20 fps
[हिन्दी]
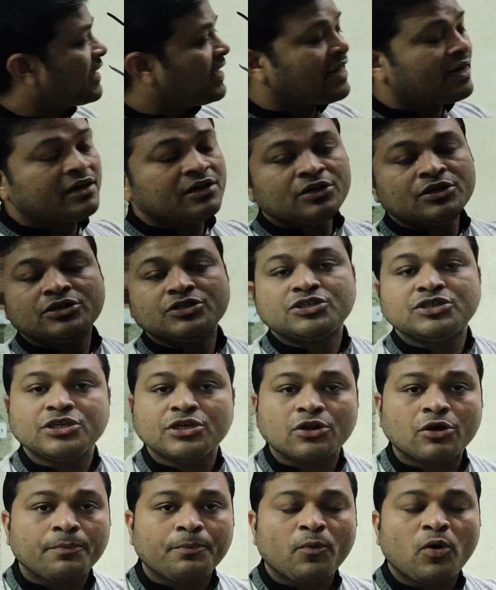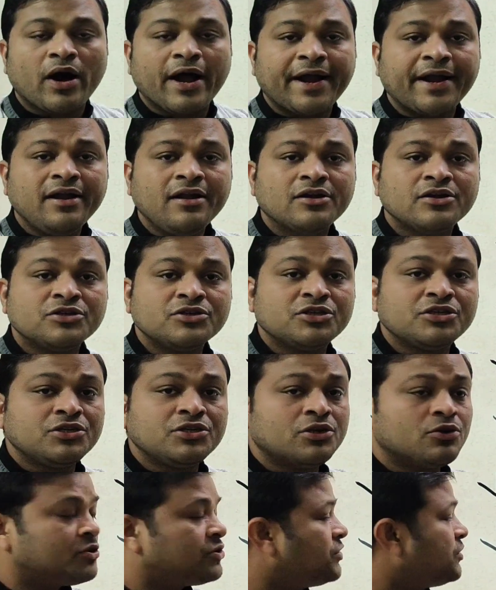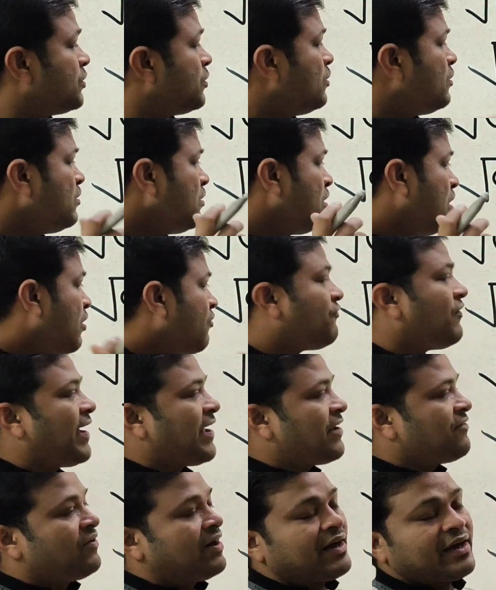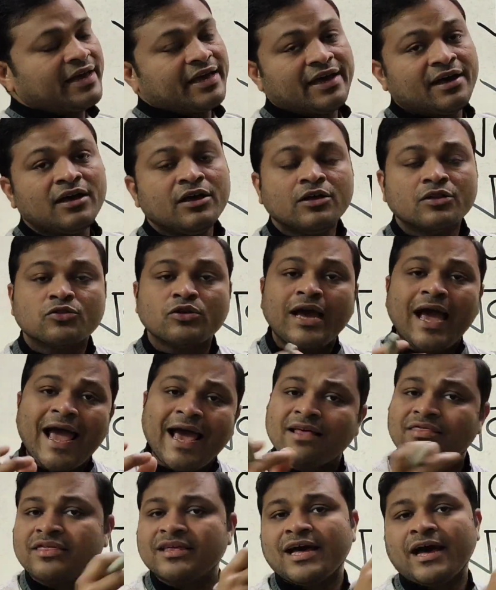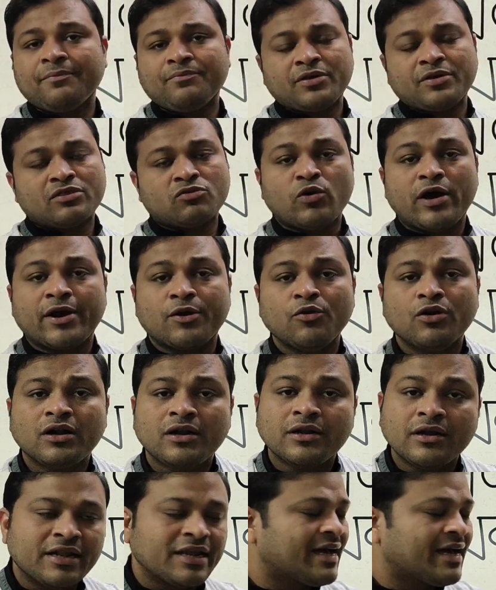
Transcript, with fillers: आ गया जीरो पॉइंट जीरो जीरो फाइव आ गया तो ऐसे आप स्क्वायर रूट